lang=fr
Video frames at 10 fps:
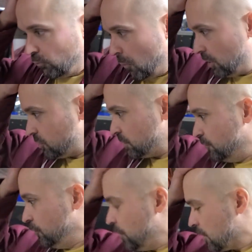je suis
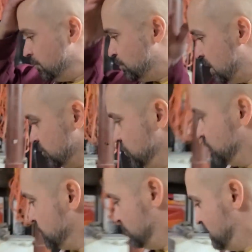venu faire une pause tout de
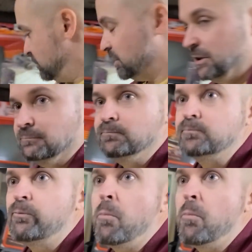suite à un